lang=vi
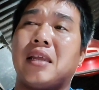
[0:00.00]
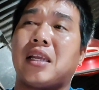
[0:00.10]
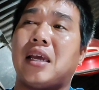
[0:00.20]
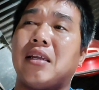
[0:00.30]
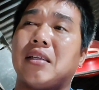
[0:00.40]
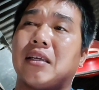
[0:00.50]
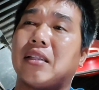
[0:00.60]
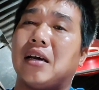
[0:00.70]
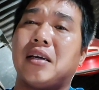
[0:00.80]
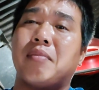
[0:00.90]
với cái từ
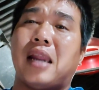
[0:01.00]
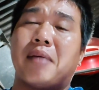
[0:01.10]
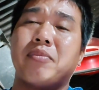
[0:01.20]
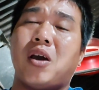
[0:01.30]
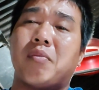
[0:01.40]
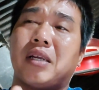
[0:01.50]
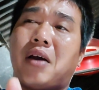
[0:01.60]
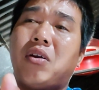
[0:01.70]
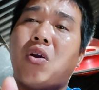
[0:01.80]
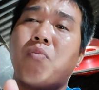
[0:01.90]
từ cái mình ẩm vô mình
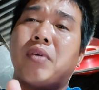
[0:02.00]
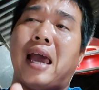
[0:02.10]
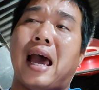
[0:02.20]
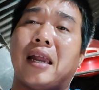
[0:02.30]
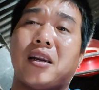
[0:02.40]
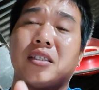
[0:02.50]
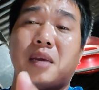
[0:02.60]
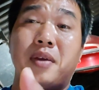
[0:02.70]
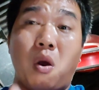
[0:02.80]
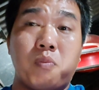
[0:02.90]
câu nó rút gà nó sẽ
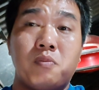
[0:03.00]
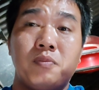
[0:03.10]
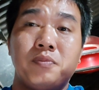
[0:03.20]
bị rút